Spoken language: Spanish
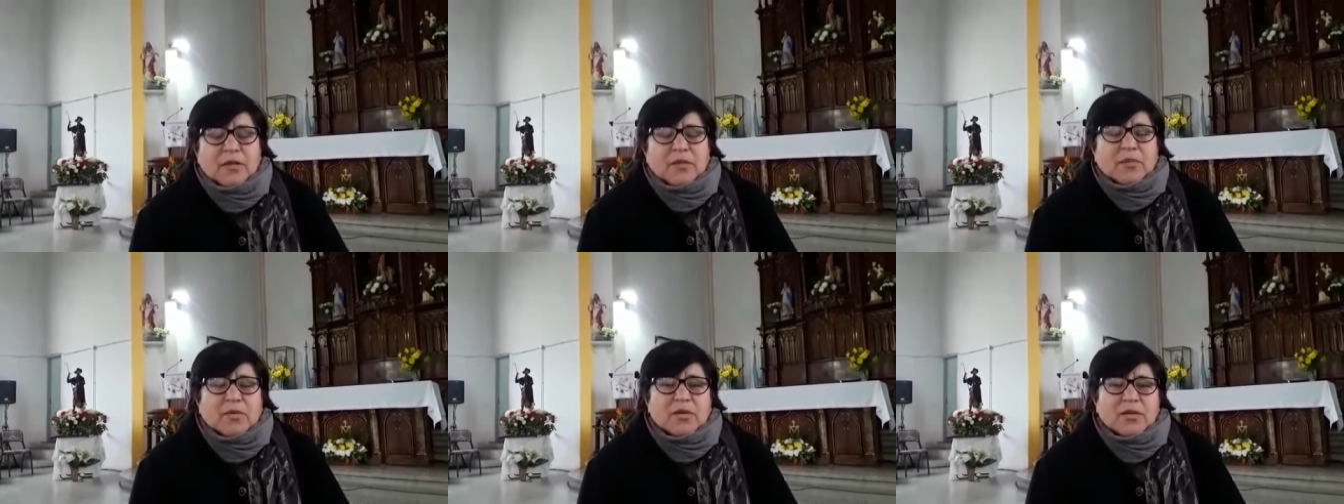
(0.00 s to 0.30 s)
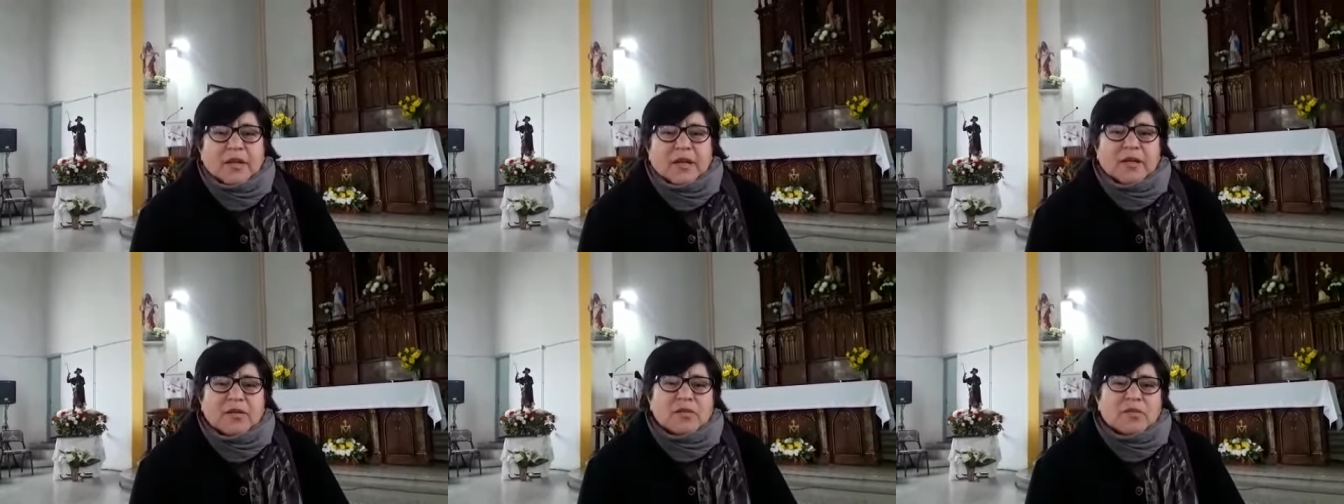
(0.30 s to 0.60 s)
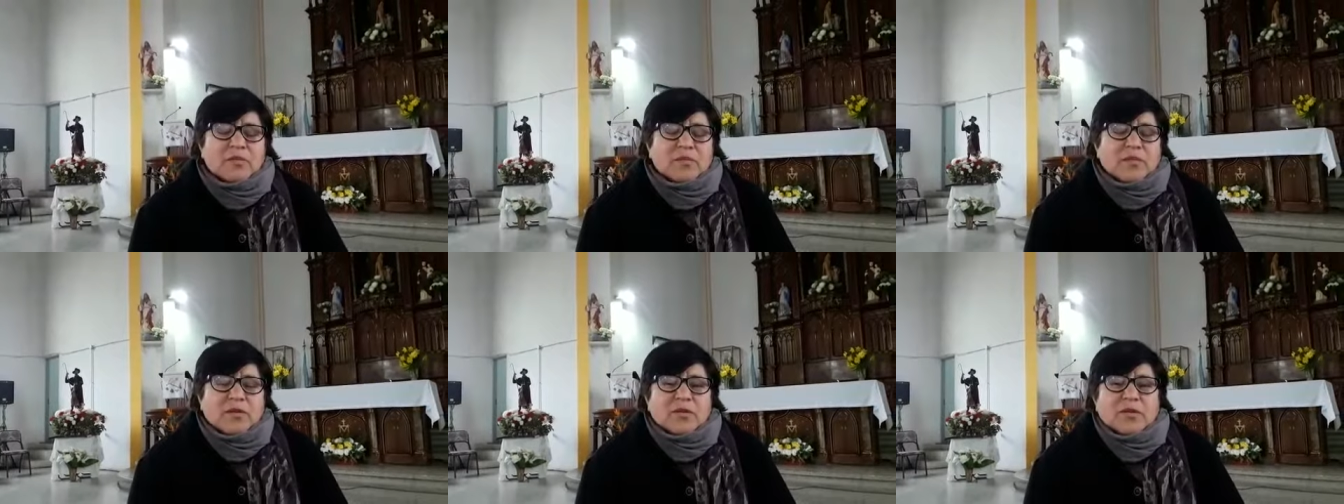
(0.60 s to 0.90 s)
nos
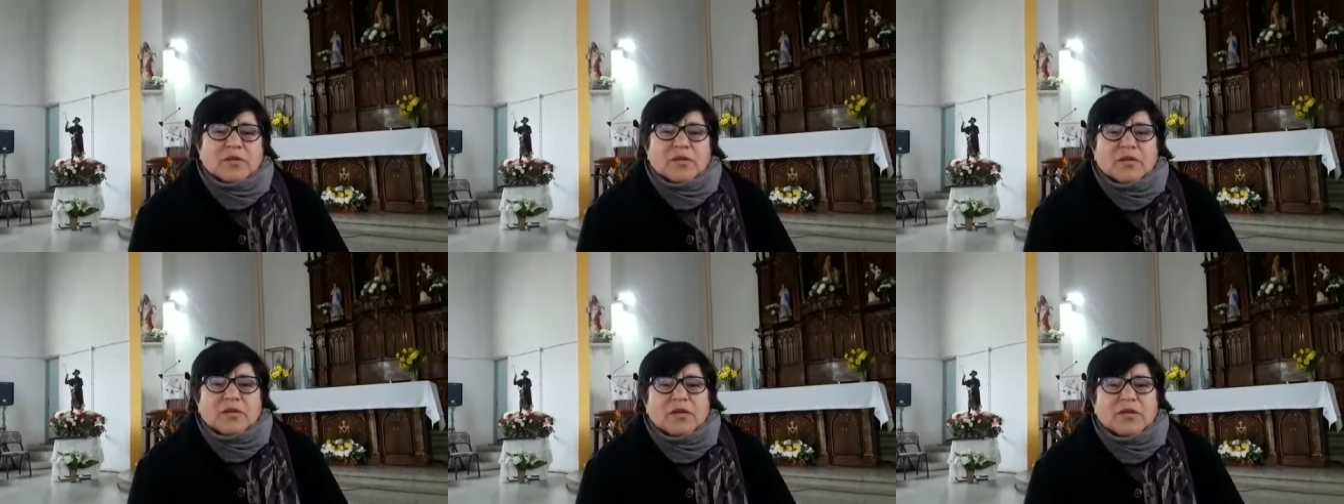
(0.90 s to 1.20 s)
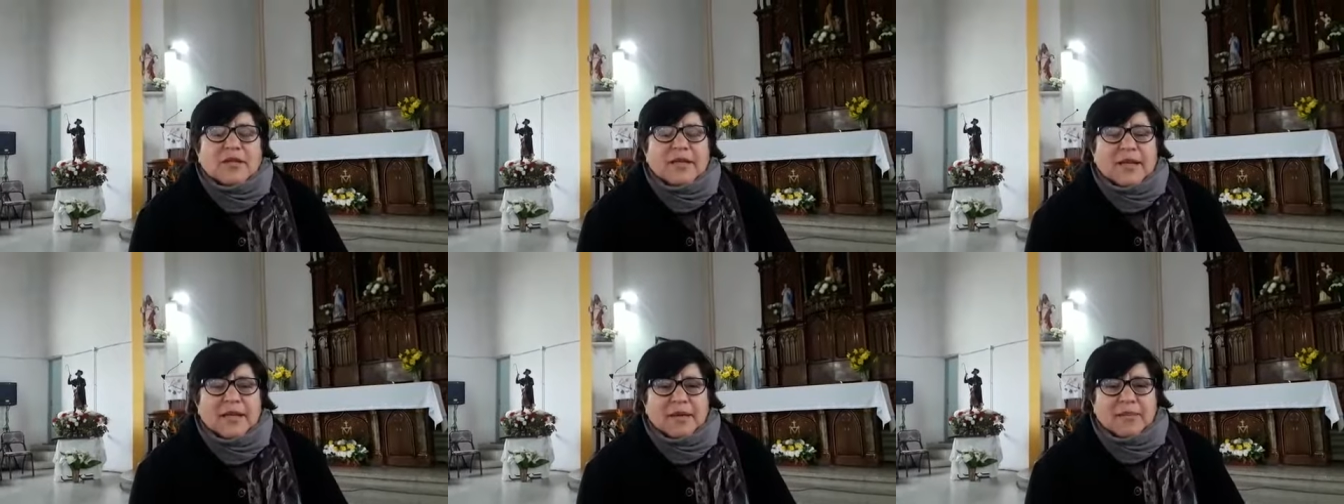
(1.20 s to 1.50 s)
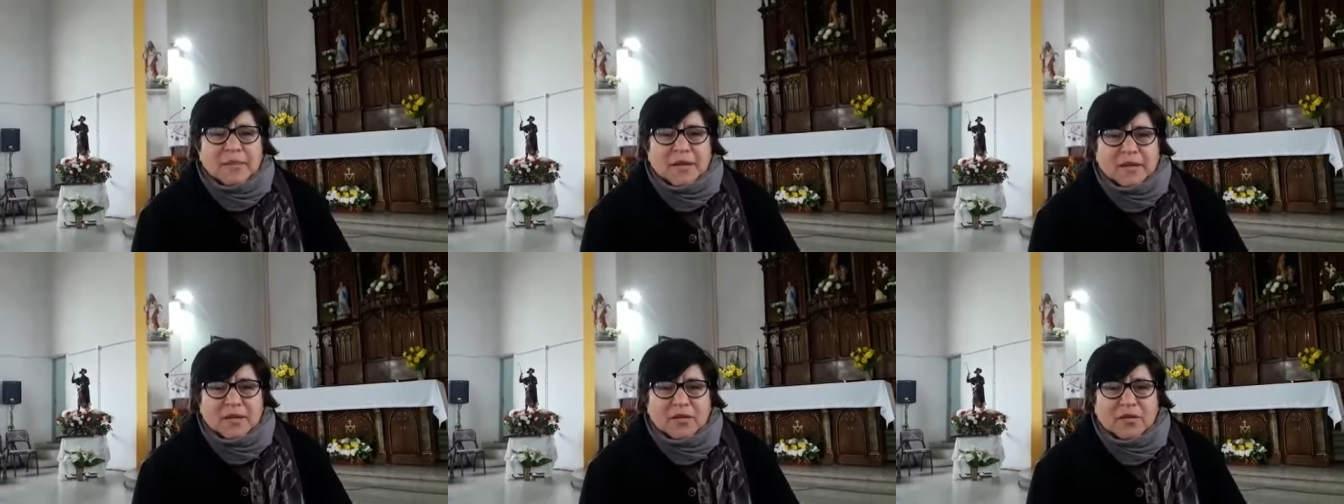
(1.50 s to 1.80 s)
mostraron un montón de
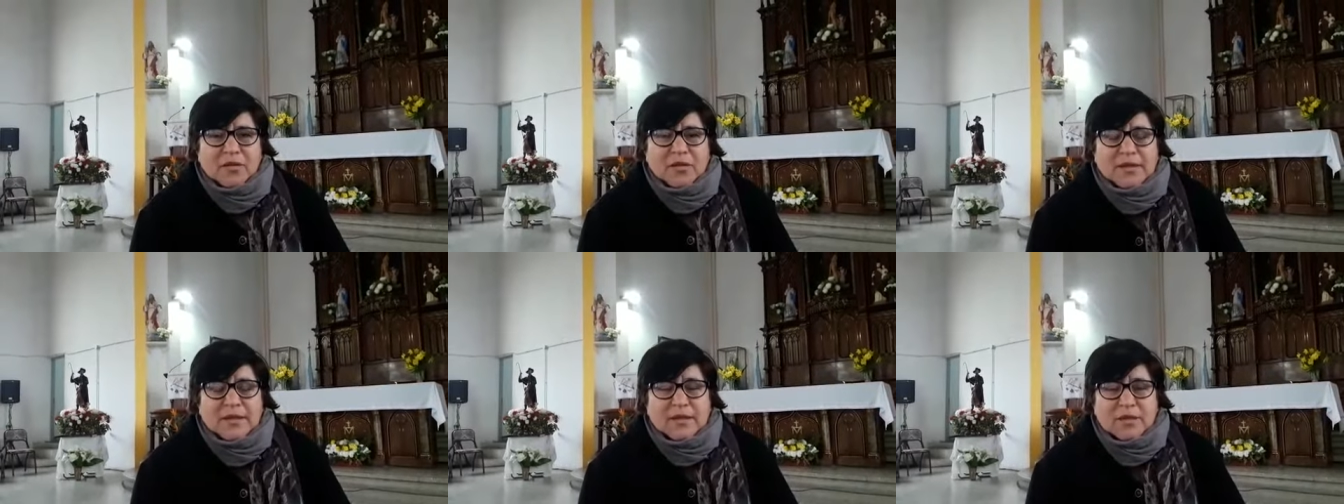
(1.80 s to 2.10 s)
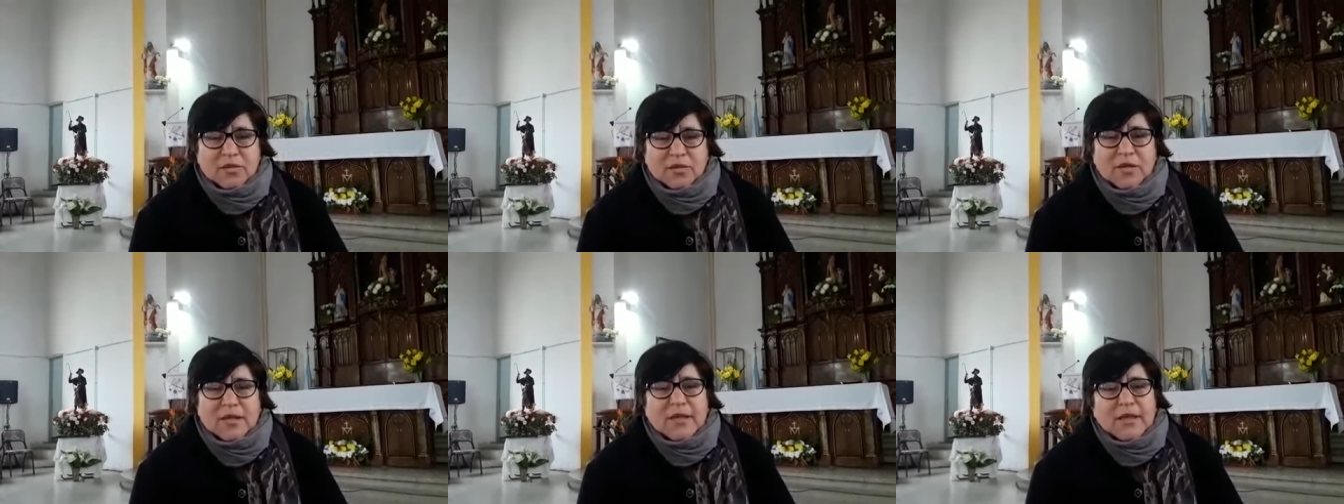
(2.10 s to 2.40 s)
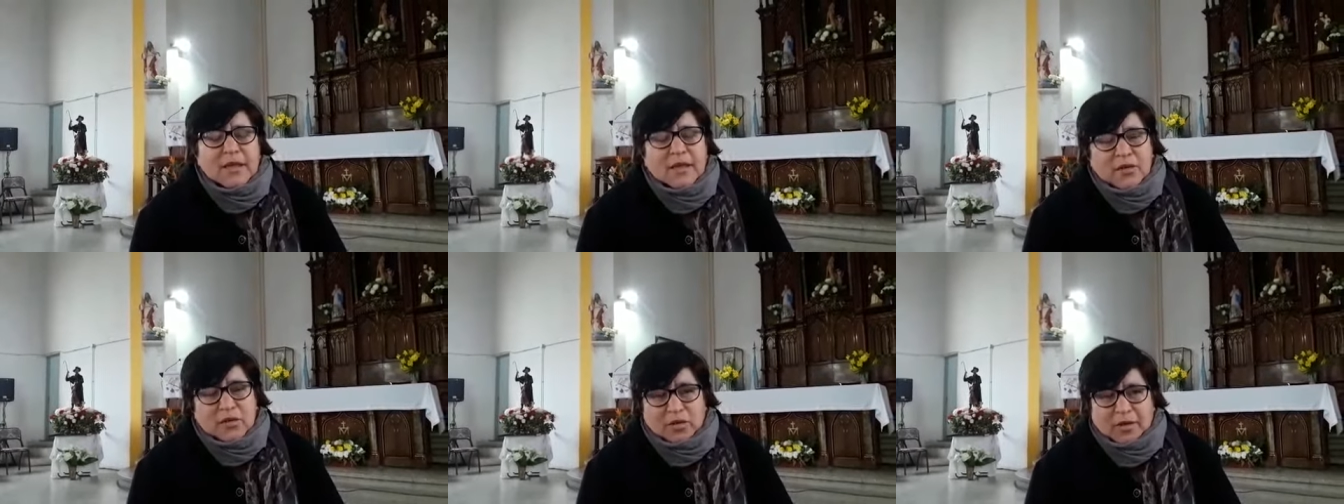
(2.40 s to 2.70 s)
elementos, dice,
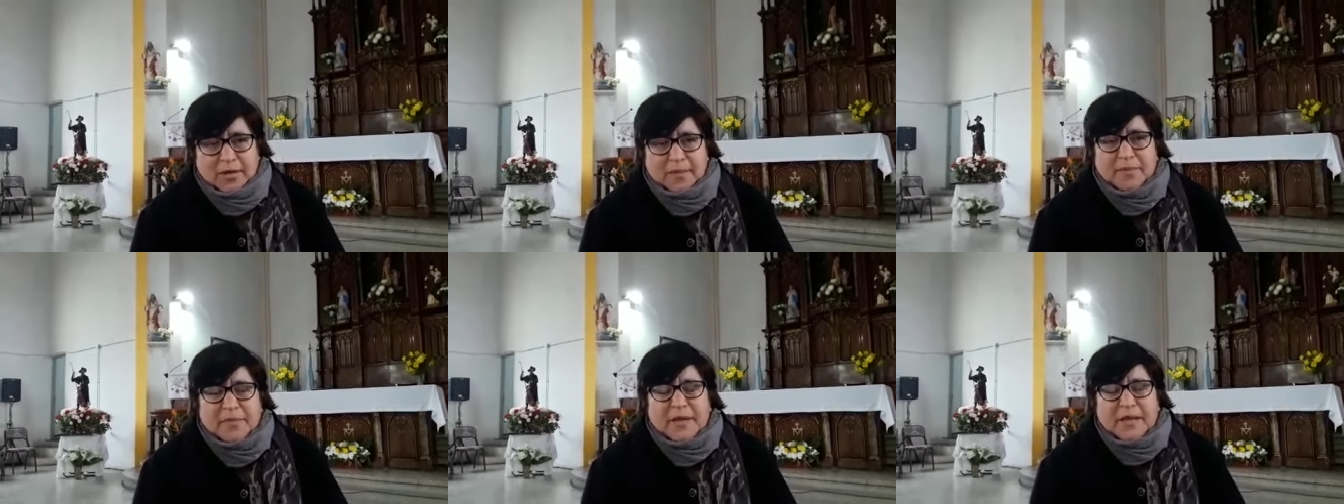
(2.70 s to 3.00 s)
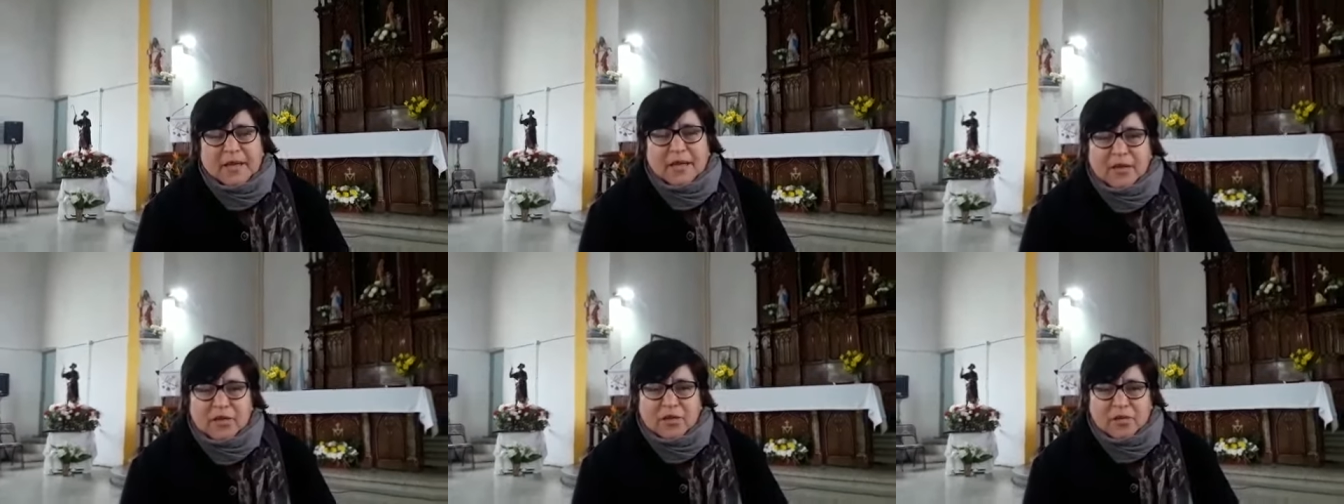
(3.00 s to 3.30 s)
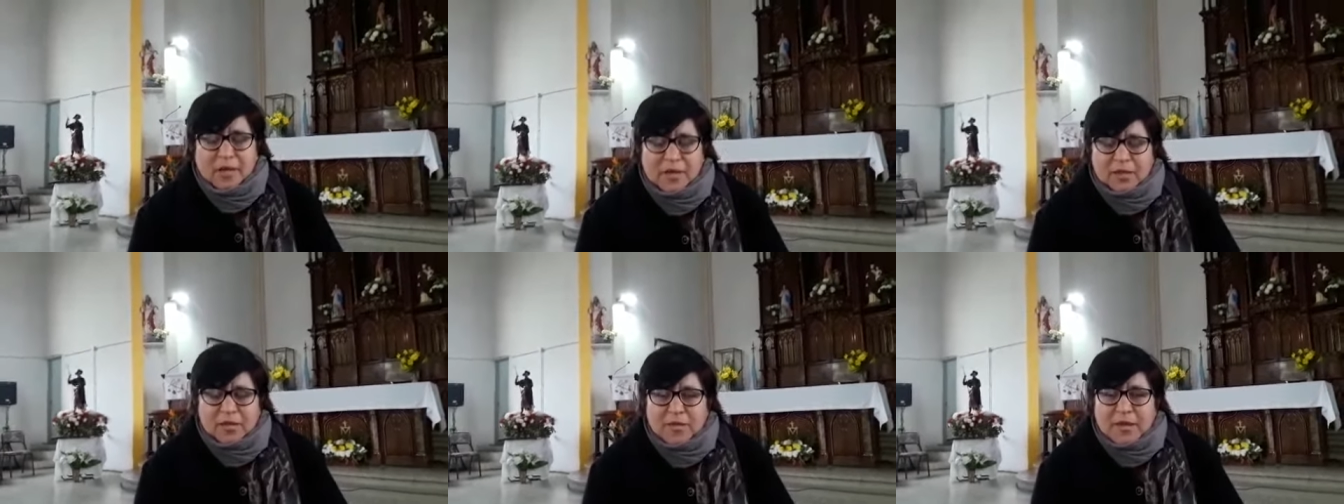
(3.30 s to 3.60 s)
ustedes corren
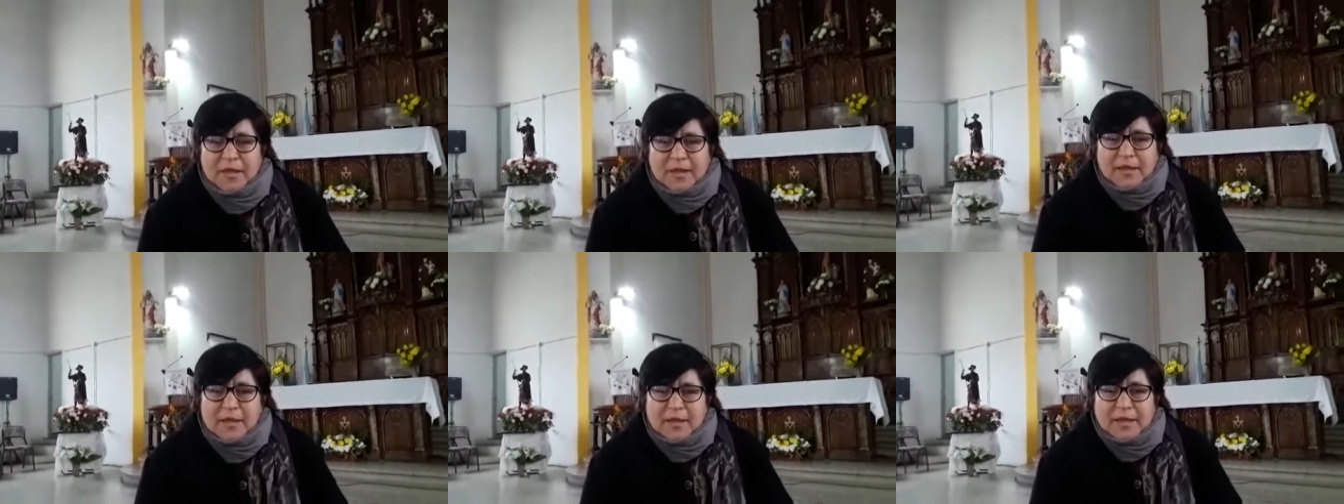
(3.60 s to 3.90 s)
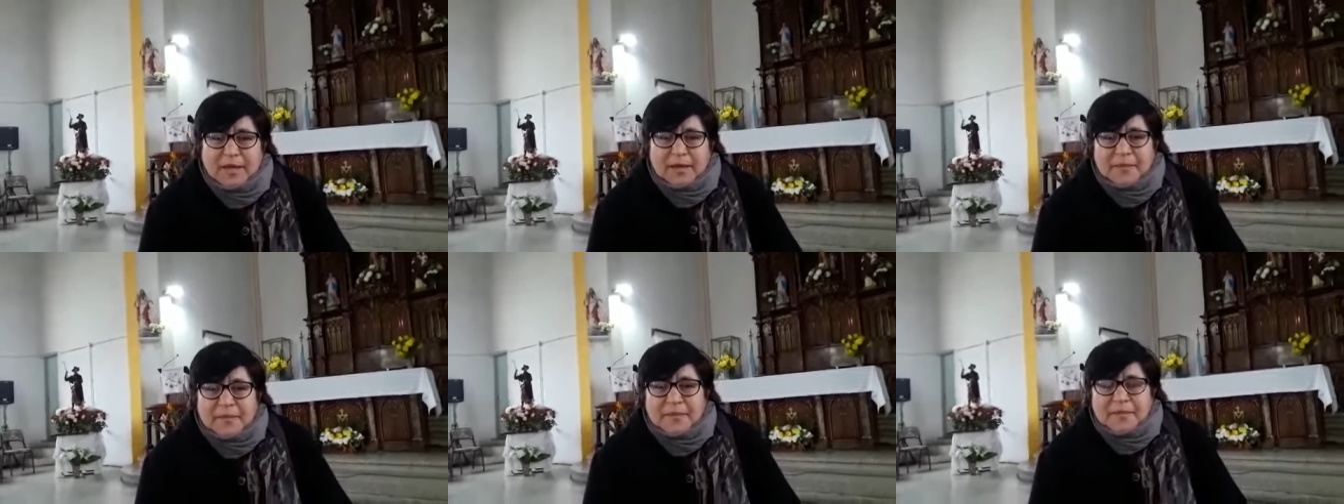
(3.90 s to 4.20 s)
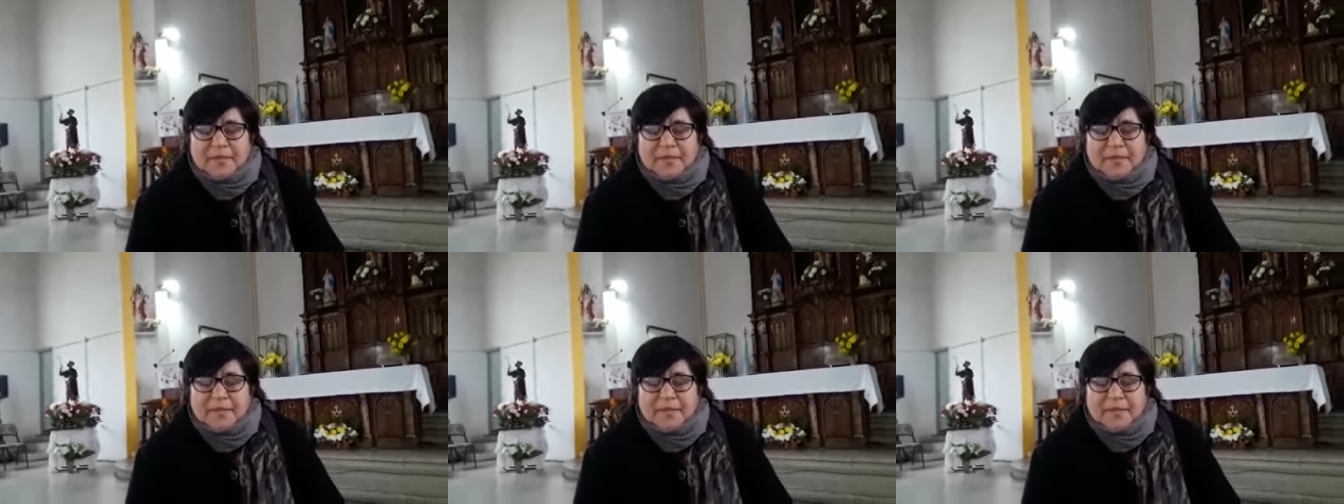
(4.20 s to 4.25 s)
peligro cuando vienen acá.